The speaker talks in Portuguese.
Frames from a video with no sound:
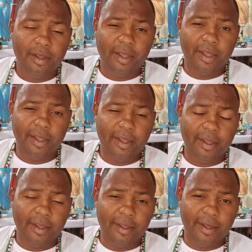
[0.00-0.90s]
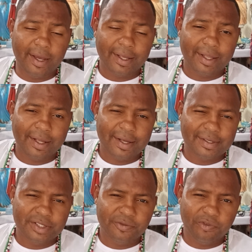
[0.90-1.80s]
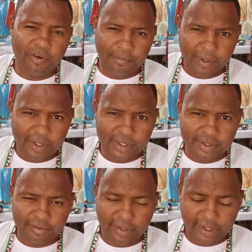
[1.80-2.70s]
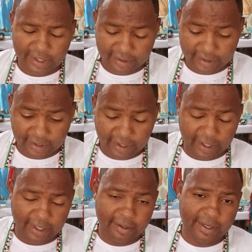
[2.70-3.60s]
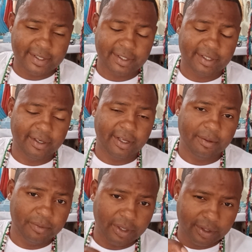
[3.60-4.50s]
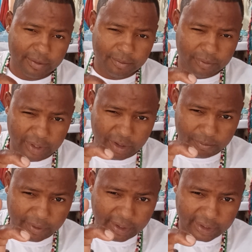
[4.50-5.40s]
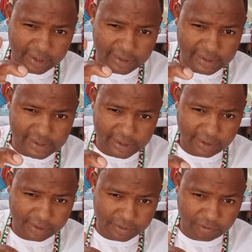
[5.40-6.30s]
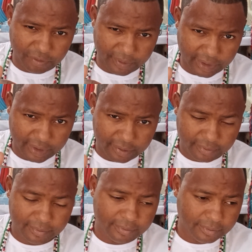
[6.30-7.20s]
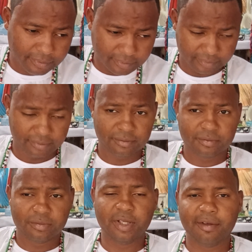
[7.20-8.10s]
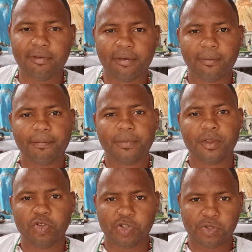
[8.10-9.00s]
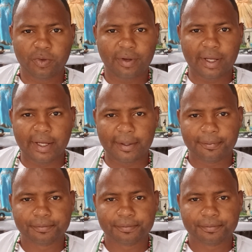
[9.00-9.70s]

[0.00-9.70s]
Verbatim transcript: é, aquela casa de formigas, não tem aquela, aquela casa que tá aquele buraco, buraco bem grande assim, de formigueiro. Vocês vão jogar